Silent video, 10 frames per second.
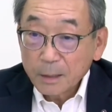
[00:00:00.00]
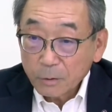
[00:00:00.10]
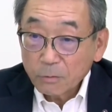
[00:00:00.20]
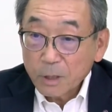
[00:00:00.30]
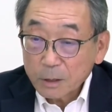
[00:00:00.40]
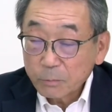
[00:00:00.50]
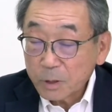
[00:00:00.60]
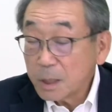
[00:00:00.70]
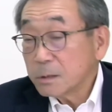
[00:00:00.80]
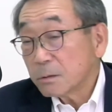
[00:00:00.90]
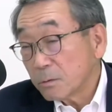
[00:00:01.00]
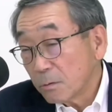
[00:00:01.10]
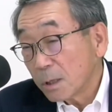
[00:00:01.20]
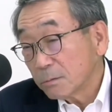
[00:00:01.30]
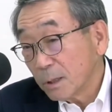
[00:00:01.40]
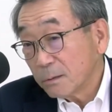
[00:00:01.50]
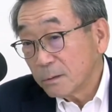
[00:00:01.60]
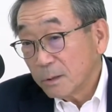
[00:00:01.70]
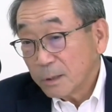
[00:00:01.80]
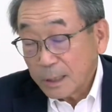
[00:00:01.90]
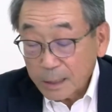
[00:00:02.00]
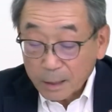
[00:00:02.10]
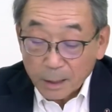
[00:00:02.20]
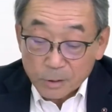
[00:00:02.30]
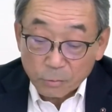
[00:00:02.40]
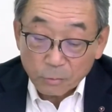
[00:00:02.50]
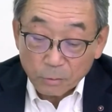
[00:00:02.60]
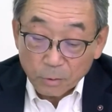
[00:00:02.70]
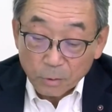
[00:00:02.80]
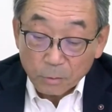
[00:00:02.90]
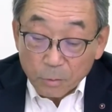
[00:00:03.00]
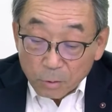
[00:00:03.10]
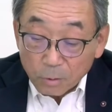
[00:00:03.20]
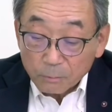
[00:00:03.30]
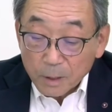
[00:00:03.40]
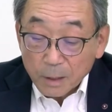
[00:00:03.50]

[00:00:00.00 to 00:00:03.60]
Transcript: 理工学部金属工学で行ってその後、